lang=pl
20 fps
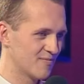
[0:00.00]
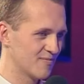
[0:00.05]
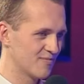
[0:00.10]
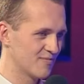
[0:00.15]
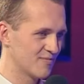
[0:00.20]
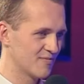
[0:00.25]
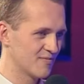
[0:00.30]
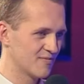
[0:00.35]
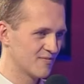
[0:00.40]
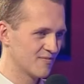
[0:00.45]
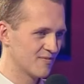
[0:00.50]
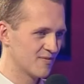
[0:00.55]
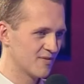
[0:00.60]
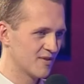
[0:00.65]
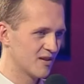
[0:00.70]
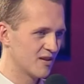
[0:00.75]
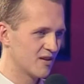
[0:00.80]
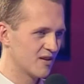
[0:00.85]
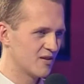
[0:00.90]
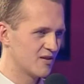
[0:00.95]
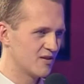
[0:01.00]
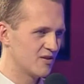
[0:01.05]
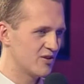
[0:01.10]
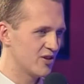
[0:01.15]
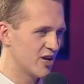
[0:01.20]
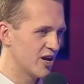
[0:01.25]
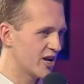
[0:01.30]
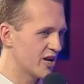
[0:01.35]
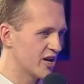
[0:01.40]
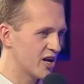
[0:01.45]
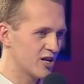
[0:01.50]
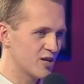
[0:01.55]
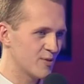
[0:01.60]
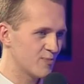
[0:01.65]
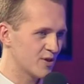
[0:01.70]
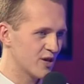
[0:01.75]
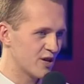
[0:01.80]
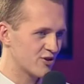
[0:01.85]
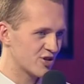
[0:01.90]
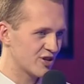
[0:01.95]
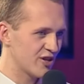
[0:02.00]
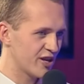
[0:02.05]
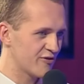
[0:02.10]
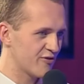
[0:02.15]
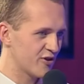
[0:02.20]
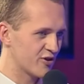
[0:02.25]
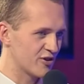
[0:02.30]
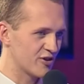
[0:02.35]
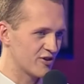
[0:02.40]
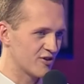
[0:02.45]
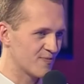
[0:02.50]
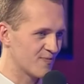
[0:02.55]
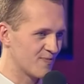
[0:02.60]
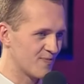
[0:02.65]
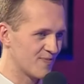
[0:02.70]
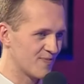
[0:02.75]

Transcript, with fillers: pan zgadł, Nie, ja nie no podałem żadnej kwoty. bo ja